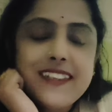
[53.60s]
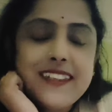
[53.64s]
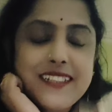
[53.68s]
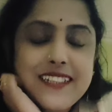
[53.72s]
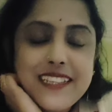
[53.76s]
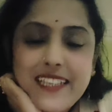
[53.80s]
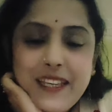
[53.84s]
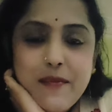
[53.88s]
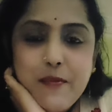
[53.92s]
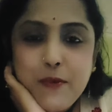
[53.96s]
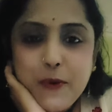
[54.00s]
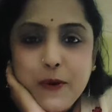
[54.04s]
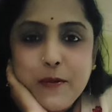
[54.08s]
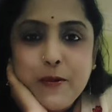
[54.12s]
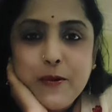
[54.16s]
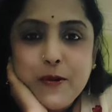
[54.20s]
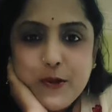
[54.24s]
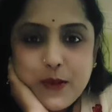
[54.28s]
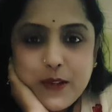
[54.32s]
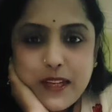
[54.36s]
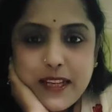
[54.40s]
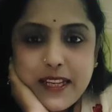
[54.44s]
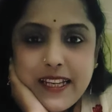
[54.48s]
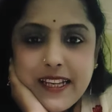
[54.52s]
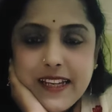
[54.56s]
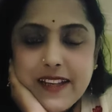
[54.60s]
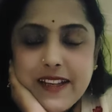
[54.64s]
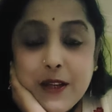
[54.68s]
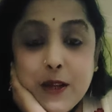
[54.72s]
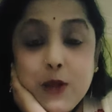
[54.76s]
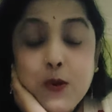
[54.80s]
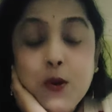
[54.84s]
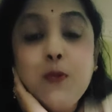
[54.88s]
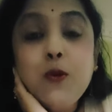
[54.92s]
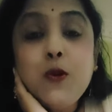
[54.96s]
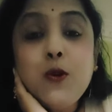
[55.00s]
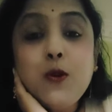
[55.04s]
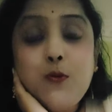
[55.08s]
কি বলবো তোকে নিয়ে
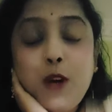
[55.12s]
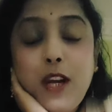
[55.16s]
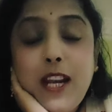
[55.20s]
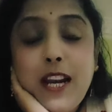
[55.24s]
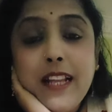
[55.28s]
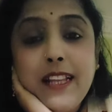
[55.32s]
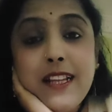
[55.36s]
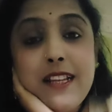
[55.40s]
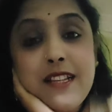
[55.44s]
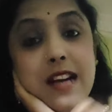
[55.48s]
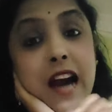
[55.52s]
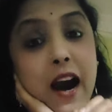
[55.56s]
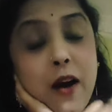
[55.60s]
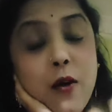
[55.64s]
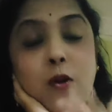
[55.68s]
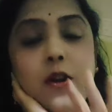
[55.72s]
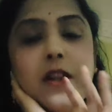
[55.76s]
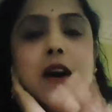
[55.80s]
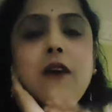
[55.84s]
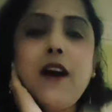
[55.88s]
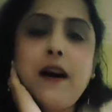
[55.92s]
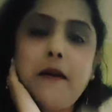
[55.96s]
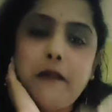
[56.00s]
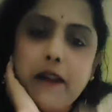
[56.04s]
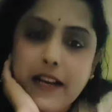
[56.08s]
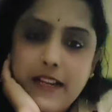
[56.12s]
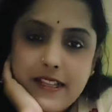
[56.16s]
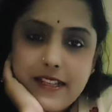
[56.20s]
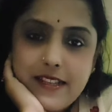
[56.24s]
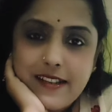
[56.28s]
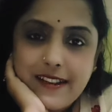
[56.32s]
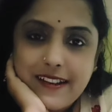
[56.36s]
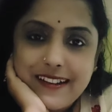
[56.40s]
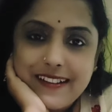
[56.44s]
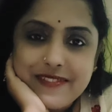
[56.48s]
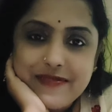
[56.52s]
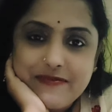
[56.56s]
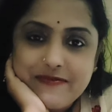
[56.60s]
তোর মতন মহিলার হাতে ছাগলটাও খাবার খাচ্ছে
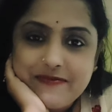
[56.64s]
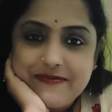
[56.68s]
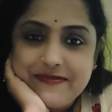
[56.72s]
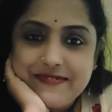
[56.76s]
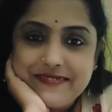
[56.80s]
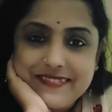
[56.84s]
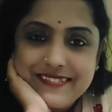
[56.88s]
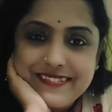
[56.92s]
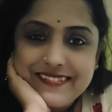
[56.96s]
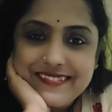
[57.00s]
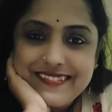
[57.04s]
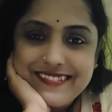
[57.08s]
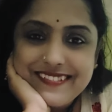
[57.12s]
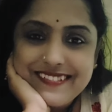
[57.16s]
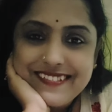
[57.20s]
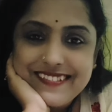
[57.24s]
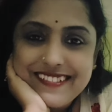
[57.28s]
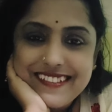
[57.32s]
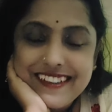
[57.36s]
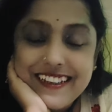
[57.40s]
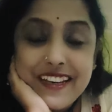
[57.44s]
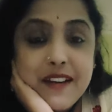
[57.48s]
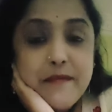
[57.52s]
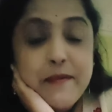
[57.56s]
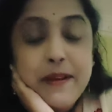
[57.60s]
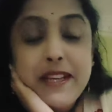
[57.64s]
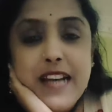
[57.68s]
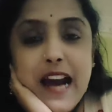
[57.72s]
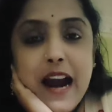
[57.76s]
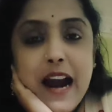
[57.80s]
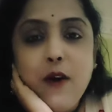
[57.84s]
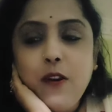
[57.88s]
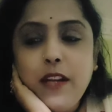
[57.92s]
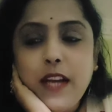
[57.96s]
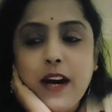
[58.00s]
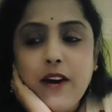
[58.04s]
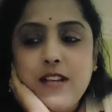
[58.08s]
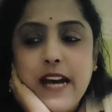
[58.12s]
না মানে
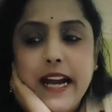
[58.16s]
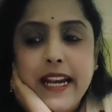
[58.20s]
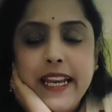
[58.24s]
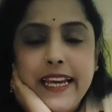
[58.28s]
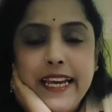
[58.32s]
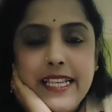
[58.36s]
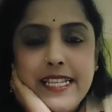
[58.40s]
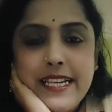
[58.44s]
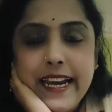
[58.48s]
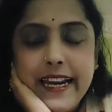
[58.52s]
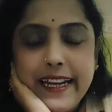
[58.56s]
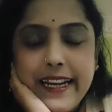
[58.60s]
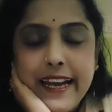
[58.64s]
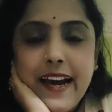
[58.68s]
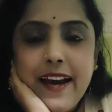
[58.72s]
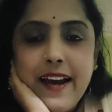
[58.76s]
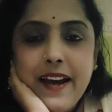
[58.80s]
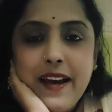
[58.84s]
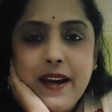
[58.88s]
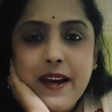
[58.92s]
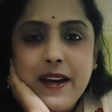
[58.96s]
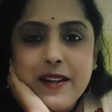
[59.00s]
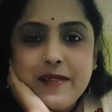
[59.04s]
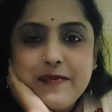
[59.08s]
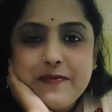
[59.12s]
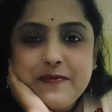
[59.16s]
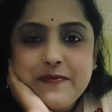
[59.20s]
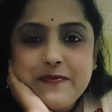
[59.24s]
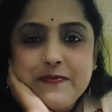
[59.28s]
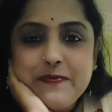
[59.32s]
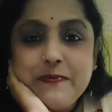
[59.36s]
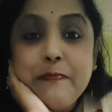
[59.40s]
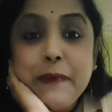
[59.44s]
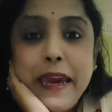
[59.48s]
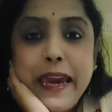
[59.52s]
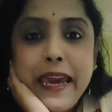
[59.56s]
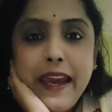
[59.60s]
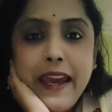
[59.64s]
ছাগলটাও জানে যে এটা
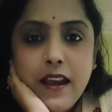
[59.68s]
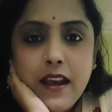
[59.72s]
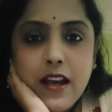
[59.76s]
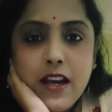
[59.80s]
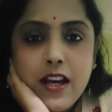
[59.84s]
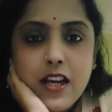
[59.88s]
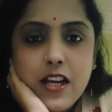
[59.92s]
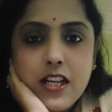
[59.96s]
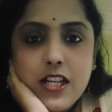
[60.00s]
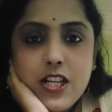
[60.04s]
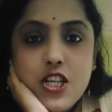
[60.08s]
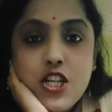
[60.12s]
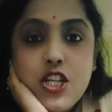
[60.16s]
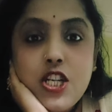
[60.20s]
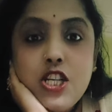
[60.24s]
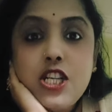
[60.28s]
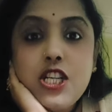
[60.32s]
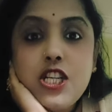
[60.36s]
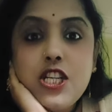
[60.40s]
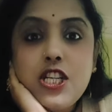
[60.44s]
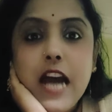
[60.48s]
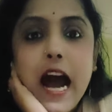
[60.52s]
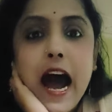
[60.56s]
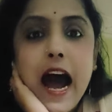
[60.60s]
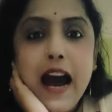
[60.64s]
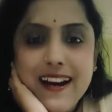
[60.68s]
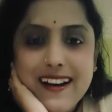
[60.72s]
বে সা